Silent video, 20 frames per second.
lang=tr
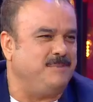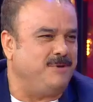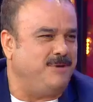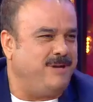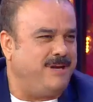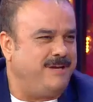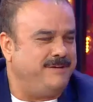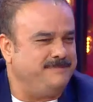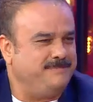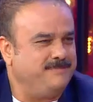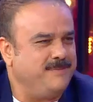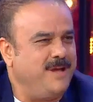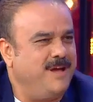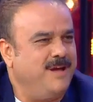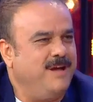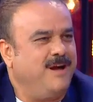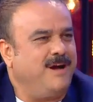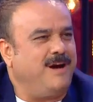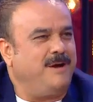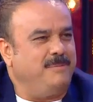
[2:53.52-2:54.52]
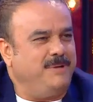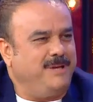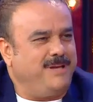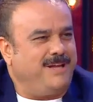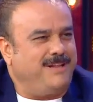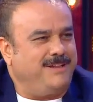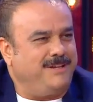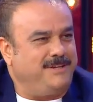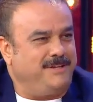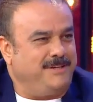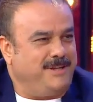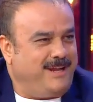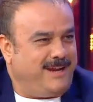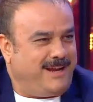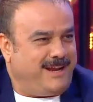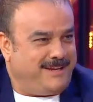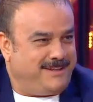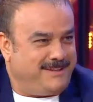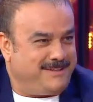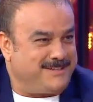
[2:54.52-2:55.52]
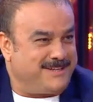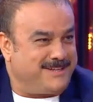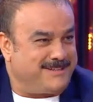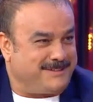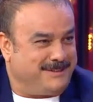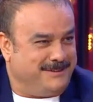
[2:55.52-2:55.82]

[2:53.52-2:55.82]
böyle. Abi geldik nereye gideceğiz?